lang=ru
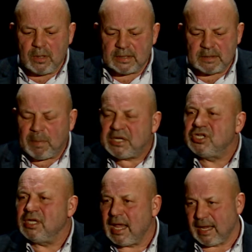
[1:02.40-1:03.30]
есть
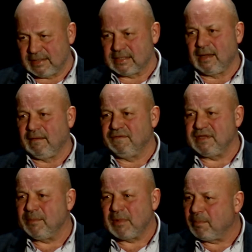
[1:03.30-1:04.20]
подчиняется
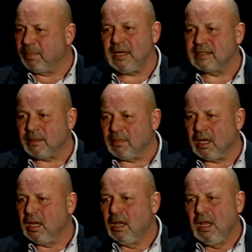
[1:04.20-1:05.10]
всем капризам э,
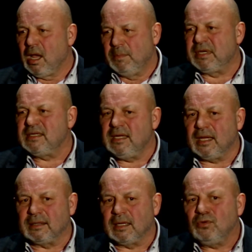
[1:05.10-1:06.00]

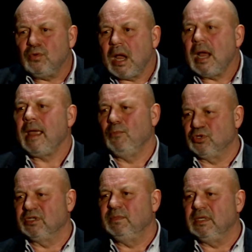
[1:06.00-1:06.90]
президента. Ну какая
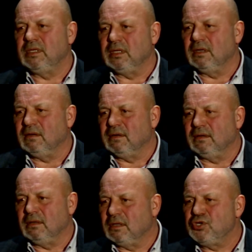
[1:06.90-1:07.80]
может быть
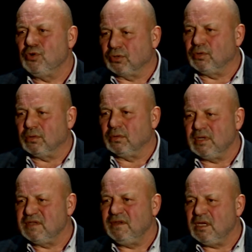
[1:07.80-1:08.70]
э, к черту,
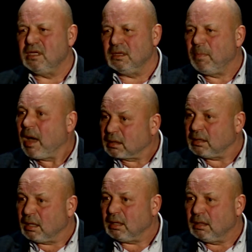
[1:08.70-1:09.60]
извините,
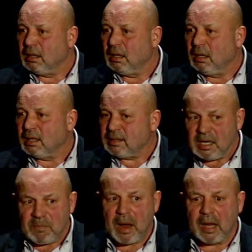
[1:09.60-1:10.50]
партия? Это
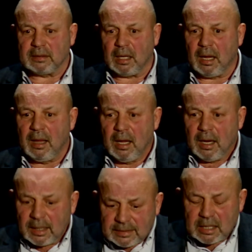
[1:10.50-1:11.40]
не вот ну, партия, так.
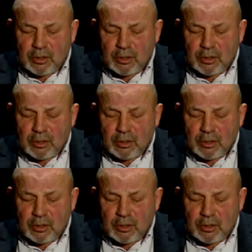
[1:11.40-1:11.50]
это